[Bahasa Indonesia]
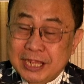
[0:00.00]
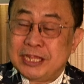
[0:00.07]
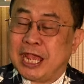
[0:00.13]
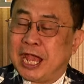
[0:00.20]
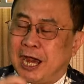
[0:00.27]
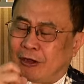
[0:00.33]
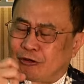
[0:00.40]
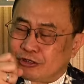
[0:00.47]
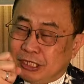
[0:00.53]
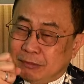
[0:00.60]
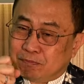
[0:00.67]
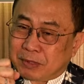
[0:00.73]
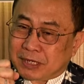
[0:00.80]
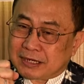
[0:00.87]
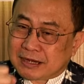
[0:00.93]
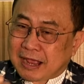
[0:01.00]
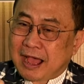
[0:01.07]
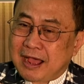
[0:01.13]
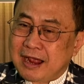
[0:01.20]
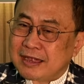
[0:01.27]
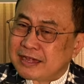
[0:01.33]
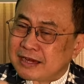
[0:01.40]
yang harus
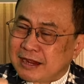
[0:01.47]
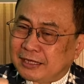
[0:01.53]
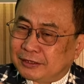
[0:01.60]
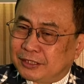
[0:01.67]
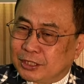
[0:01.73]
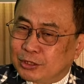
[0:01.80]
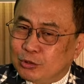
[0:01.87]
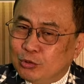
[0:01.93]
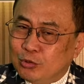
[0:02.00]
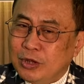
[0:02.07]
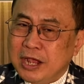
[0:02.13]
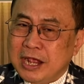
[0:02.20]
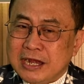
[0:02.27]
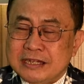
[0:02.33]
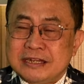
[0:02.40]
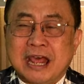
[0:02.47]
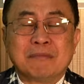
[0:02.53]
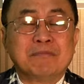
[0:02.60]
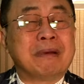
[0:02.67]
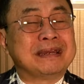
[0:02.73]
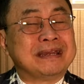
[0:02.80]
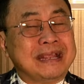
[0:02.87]
dipegang dengan teguh
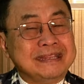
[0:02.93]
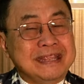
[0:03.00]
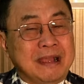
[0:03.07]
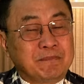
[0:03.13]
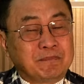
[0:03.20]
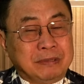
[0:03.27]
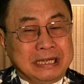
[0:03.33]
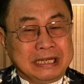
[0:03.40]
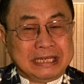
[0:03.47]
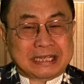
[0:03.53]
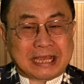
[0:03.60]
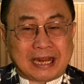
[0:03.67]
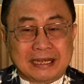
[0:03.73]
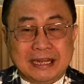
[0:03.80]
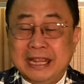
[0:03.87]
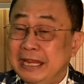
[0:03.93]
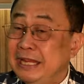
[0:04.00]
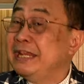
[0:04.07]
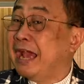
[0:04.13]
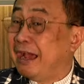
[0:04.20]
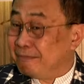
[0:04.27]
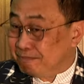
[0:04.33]
dan mana yang pilihan
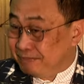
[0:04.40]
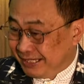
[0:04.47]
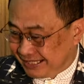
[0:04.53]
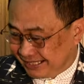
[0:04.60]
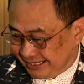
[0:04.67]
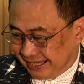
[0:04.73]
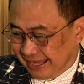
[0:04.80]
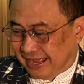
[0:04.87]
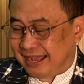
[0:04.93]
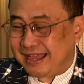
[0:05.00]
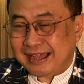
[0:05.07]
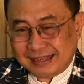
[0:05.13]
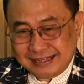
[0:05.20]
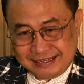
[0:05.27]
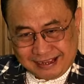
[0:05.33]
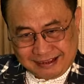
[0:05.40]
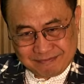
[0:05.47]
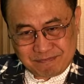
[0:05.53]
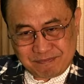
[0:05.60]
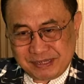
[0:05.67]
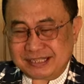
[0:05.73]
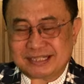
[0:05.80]
yang bisa
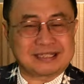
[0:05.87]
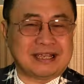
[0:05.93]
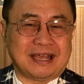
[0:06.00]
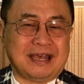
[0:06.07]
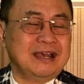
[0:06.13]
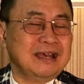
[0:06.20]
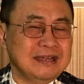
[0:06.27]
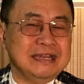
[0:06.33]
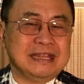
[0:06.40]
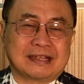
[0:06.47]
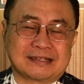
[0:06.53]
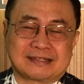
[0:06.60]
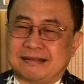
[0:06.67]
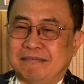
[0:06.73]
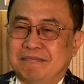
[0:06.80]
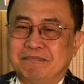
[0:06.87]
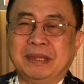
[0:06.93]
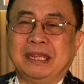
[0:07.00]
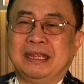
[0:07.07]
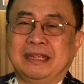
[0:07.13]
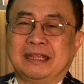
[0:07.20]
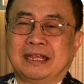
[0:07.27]
yang bisa
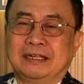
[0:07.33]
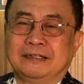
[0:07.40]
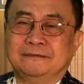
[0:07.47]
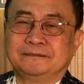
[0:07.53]
dikesampingkan.